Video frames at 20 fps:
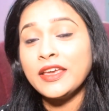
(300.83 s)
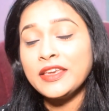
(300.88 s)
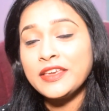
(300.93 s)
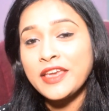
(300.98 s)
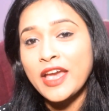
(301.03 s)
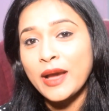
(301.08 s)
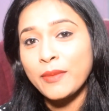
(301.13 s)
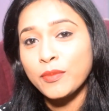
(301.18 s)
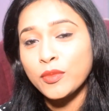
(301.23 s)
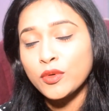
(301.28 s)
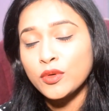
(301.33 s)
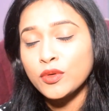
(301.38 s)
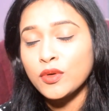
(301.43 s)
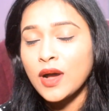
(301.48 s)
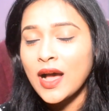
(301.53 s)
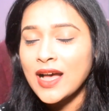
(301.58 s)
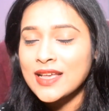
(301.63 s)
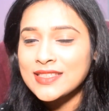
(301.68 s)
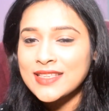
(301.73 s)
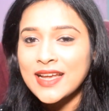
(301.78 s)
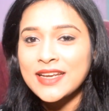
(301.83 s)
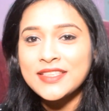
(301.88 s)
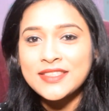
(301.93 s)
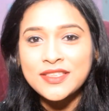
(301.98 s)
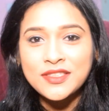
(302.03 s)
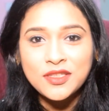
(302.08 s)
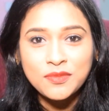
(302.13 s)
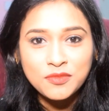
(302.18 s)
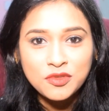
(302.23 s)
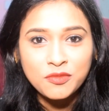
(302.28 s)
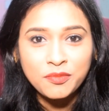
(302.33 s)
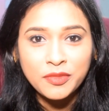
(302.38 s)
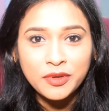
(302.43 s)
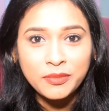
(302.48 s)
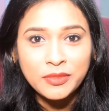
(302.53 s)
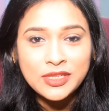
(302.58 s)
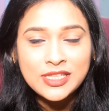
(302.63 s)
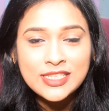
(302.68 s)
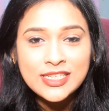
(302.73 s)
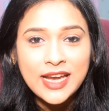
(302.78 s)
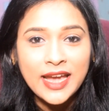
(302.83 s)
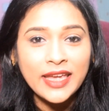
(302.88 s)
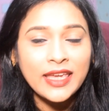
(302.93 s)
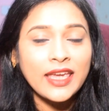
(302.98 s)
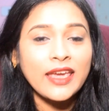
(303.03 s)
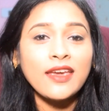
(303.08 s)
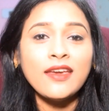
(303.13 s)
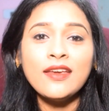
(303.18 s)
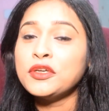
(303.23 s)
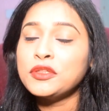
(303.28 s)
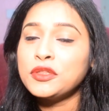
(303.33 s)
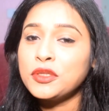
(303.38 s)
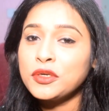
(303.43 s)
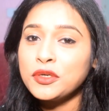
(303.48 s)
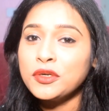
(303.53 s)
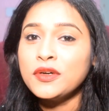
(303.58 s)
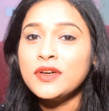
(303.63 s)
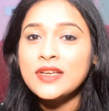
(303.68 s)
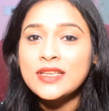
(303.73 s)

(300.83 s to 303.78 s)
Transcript: ये आपको आसानी से सिमसम पर मिल जाएंगे तो